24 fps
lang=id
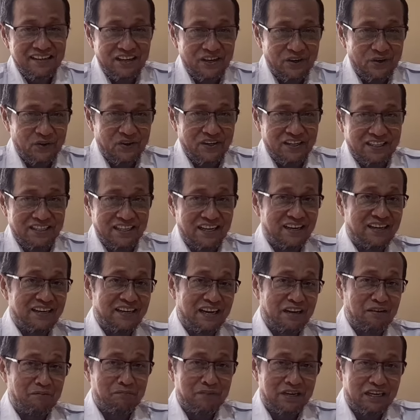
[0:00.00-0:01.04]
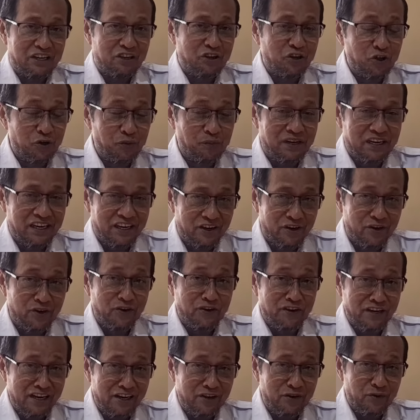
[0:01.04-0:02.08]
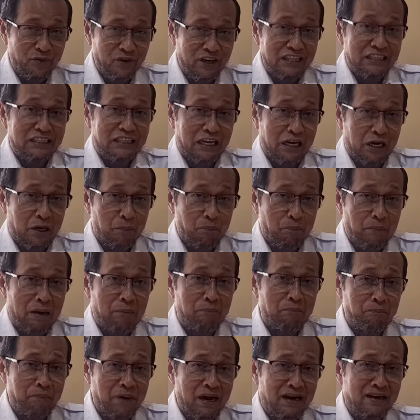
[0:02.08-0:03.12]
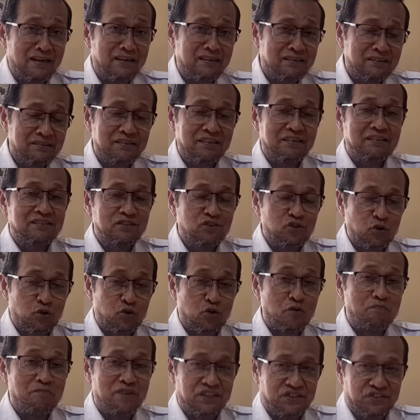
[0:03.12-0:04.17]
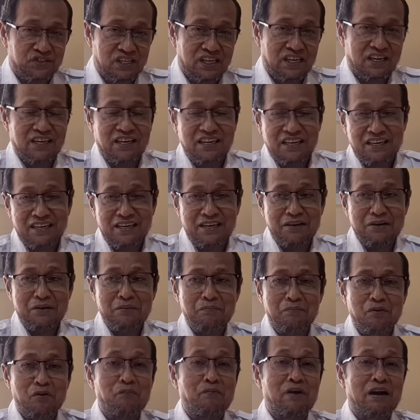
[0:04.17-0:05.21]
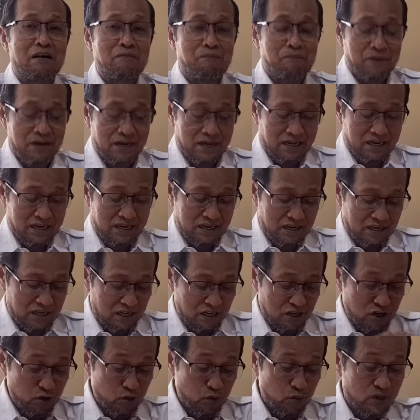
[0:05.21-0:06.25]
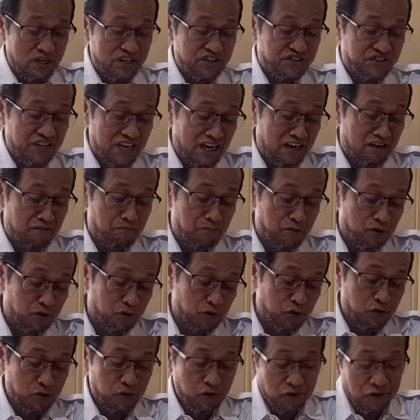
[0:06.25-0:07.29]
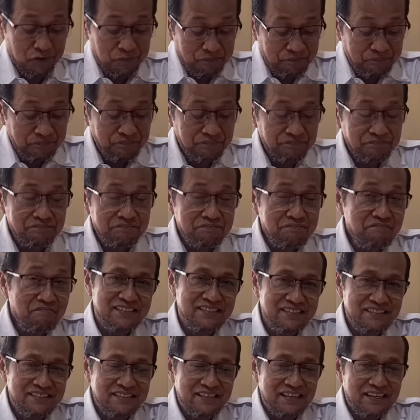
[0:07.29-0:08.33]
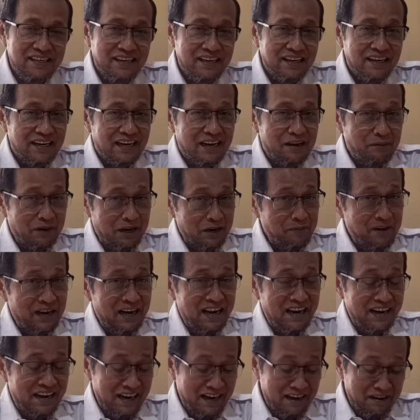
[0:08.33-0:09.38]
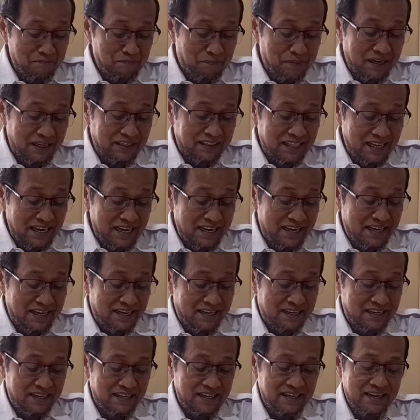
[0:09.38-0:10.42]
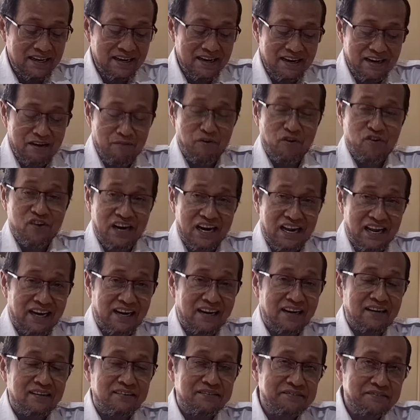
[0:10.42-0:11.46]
Kalau kita lihat baliho-balihonya juga terpampang cukup besar di beberapa ruas jalan protokol. Nah, bagaimana dengan Partai Demokrat?